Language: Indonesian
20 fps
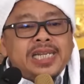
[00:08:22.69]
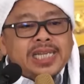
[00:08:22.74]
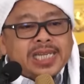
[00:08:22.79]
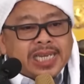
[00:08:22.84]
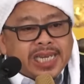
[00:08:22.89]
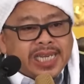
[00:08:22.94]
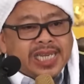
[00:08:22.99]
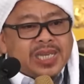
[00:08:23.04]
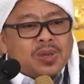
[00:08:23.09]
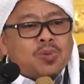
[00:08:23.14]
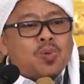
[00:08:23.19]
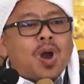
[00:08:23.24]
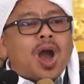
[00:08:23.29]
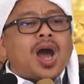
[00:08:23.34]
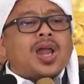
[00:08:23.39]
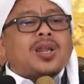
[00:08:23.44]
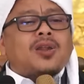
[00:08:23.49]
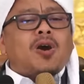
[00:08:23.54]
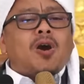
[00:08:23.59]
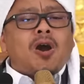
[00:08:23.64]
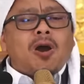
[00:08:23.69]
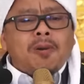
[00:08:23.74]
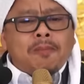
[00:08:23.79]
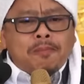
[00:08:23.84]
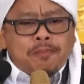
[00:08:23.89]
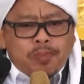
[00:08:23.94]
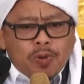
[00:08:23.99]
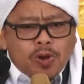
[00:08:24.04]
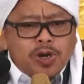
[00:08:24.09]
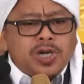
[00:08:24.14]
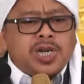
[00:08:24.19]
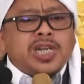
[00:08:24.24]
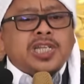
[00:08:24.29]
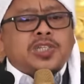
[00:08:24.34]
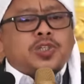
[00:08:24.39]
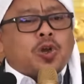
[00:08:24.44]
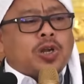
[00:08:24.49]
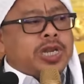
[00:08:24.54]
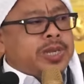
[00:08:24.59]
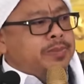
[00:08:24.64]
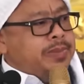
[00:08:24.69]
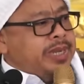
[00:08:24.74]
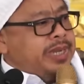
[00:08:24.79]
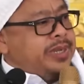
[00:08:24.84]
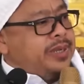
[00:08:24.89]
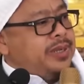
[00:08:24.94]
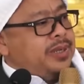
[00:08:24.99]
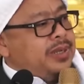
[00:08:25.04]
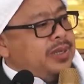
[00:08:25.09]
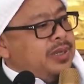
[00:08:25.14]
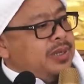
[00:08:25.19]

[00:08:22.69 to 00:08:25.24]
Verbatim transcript: diri walaupun dizolimi.